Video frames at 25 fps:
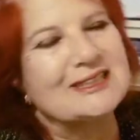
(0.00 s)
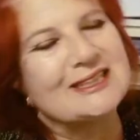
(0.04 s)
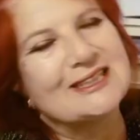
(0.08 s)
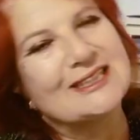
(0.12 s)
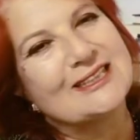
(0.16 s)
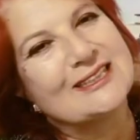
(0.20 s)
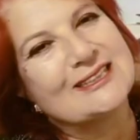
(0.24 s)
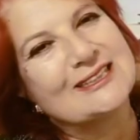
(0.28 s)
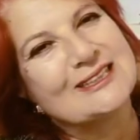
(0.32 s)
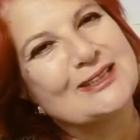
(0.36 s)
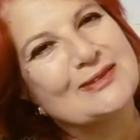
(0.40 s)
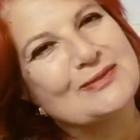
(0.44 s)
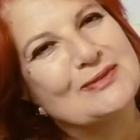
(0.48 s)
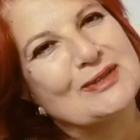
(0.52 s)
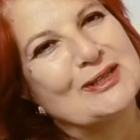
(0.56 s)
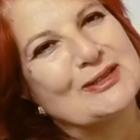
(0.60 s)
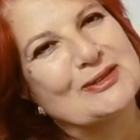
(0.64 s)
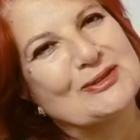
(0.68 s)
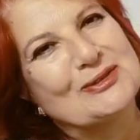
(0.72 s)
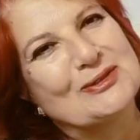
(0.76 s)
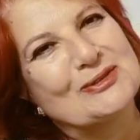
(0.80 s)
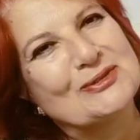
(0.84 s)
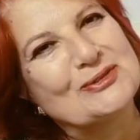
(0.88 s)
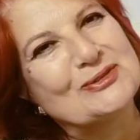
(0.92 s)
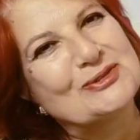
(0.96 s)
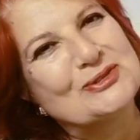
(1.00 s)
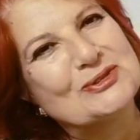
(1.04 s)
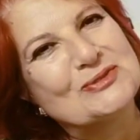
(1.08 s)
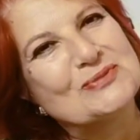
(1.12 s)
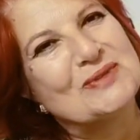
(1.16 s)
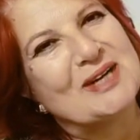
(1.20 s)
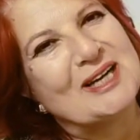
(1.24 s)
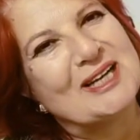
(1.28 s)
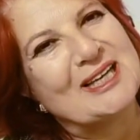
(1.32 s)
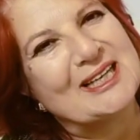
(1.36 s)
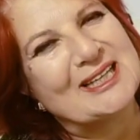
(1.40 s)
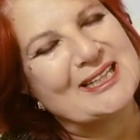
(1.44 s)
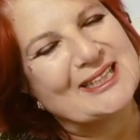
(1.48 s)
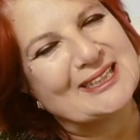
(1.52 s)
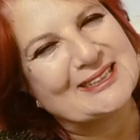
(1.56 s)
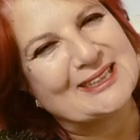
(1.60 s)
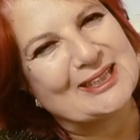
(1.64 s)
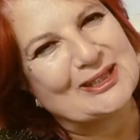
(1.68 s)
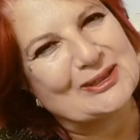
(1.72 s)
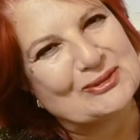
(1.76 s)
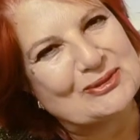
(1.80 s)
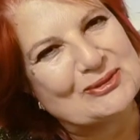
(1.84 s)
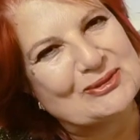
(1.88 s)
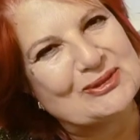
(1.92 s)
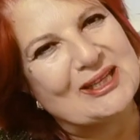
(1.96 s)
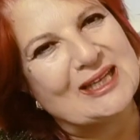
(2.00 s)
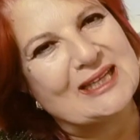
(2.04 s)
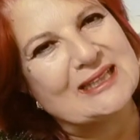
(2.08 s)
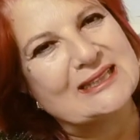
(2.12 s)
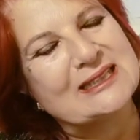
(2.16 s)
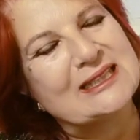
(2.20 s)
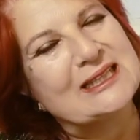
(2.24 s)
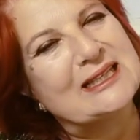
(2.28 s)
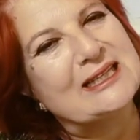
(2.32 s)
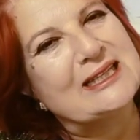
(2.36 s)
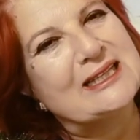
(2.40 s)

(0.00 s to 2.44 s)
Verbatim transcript: arasını bakıyoruz. Cuma'ya kadar olan